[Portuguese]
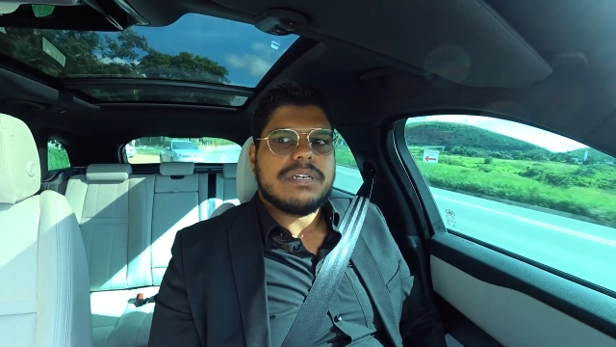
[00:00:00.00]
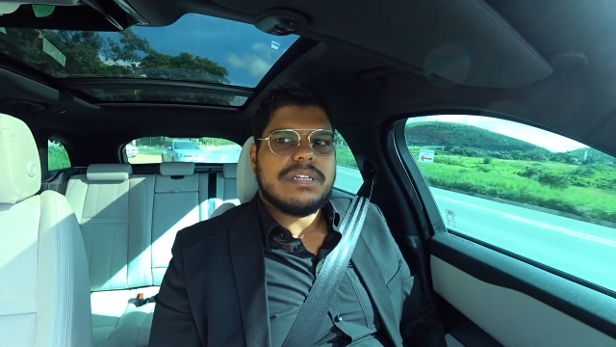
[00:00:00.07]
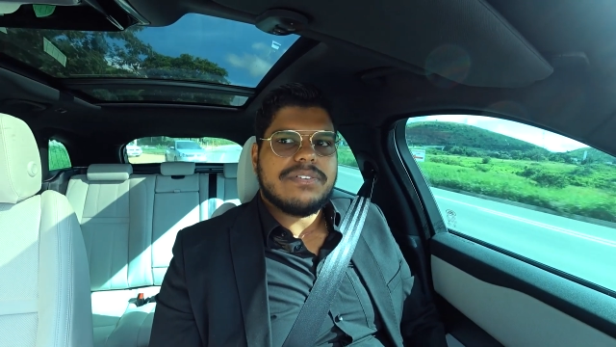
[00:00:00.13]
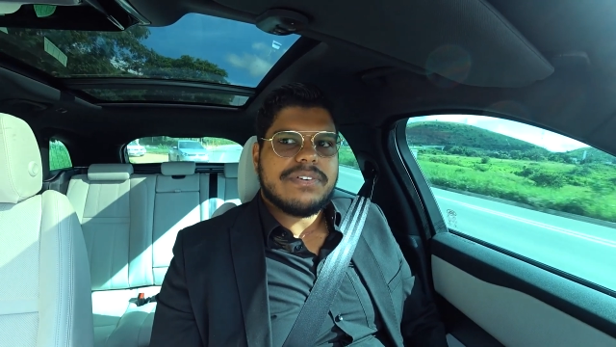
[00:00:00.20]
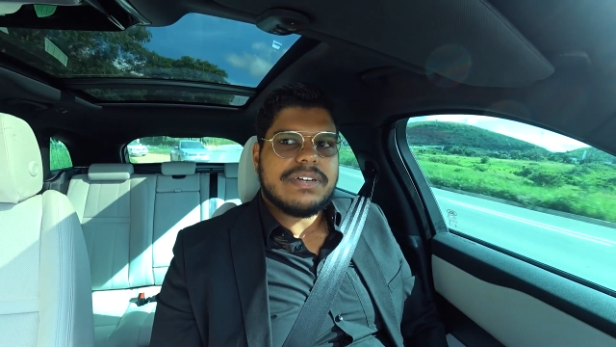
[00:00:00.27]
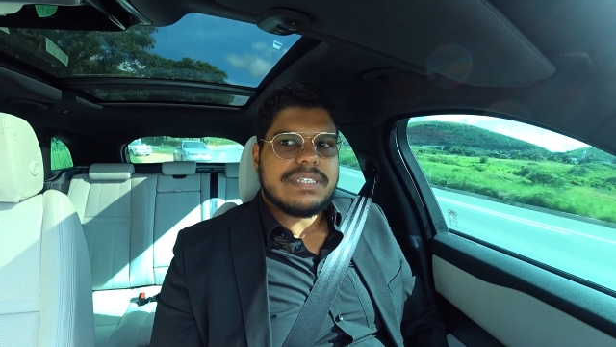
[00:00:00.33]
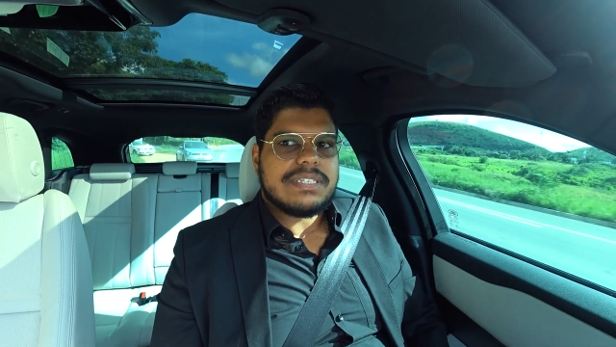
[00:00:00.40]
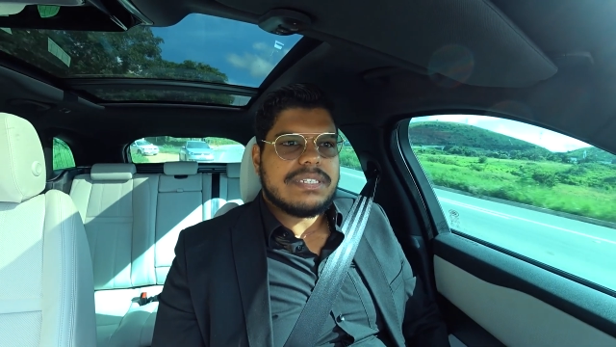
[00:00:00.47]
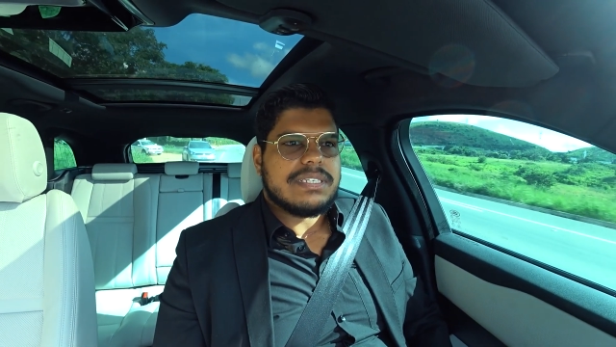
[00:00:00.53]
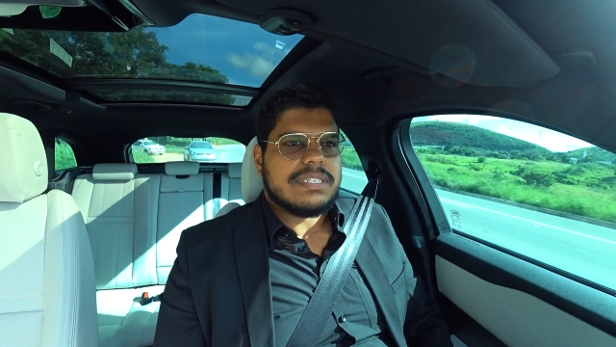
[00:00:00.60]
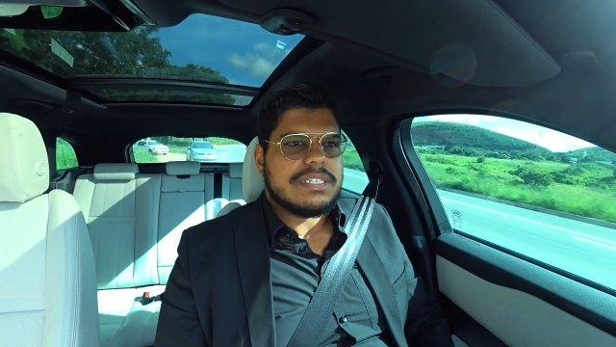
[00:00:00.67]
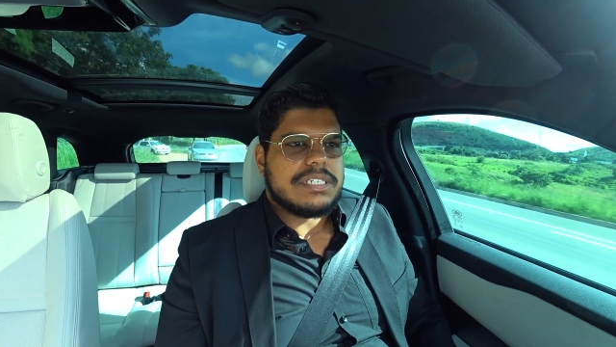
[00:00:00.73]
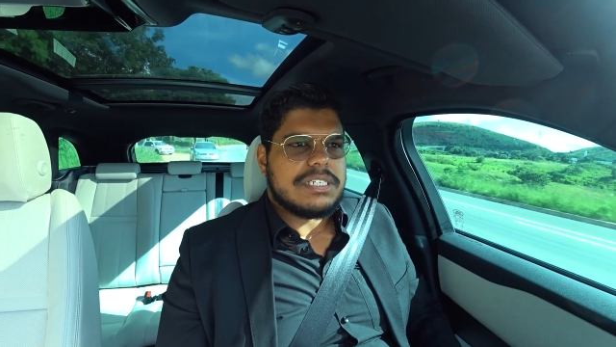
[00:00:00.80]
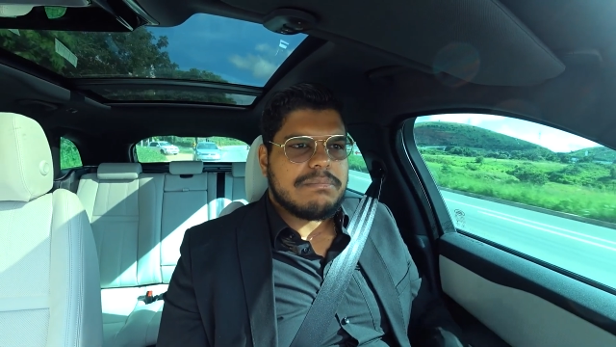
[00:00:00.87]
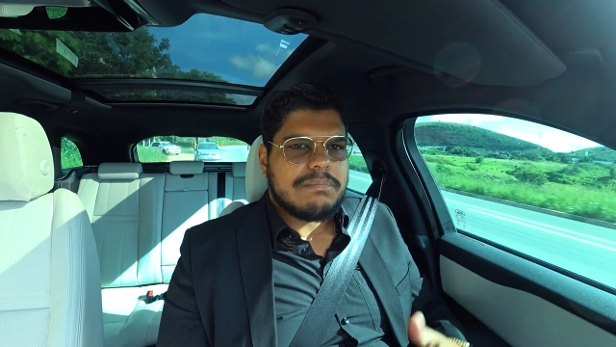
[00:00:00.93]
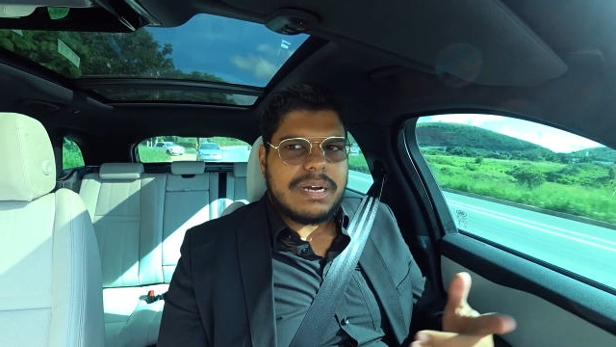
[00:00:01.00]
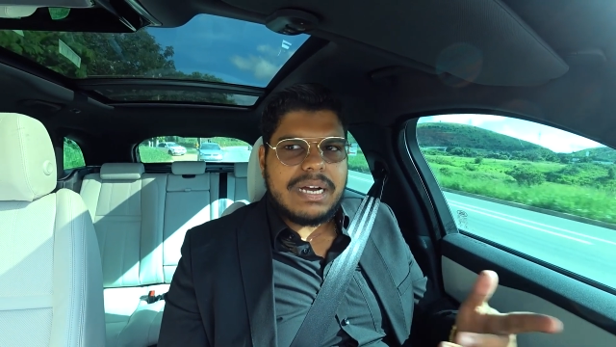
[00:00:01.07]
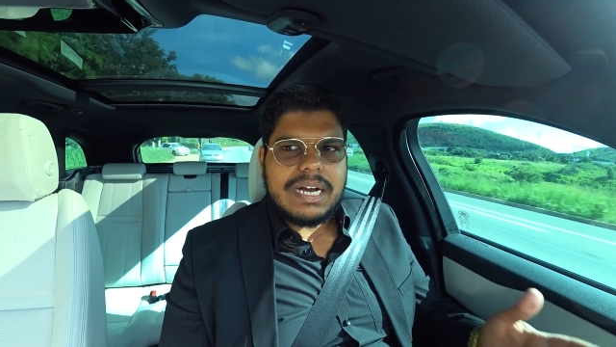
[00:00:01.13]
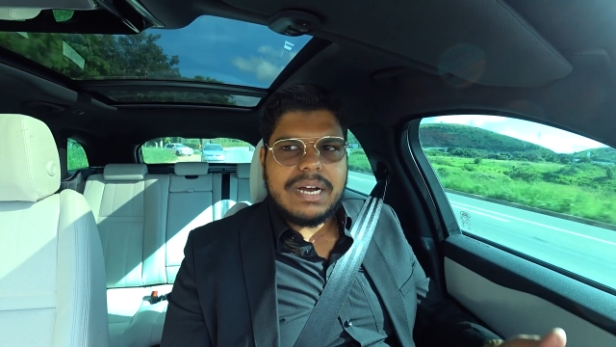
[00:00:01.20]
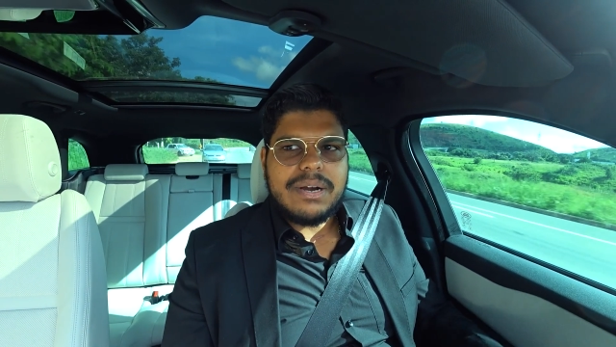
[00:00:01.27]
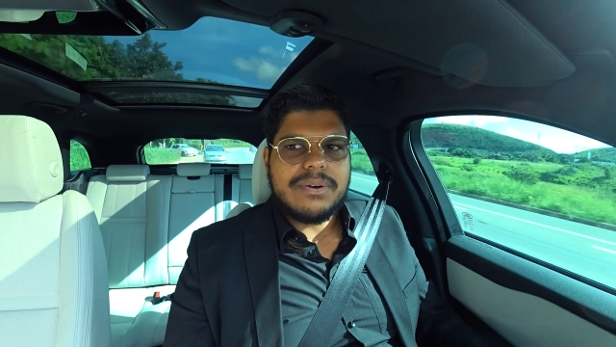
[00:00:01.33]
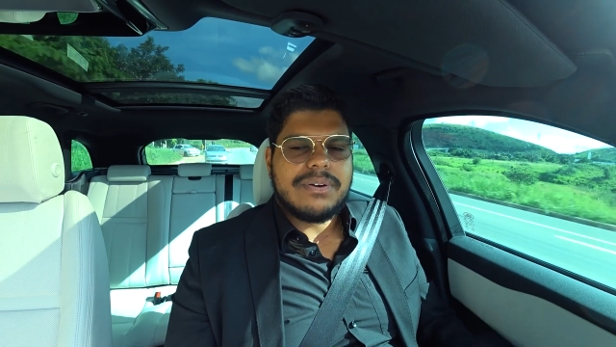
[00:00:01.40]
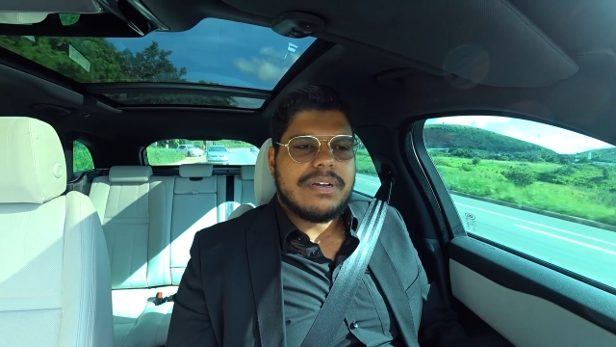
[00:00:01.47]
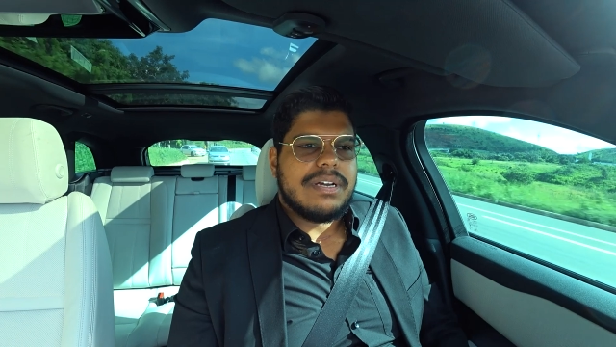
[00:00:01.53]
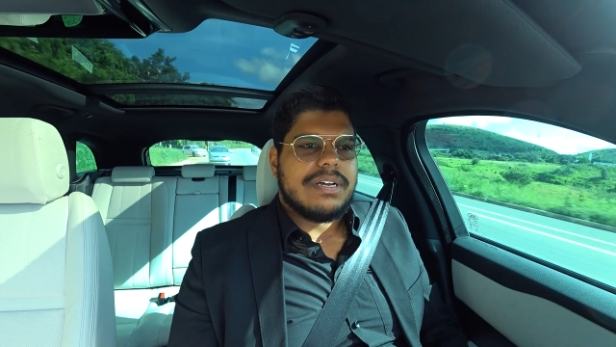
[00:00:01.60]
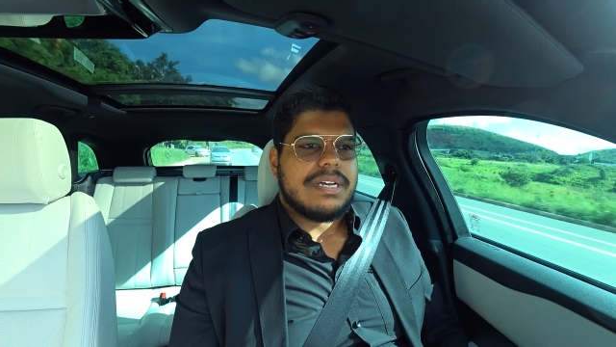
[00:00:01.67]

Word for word: ele vai se sentir mal,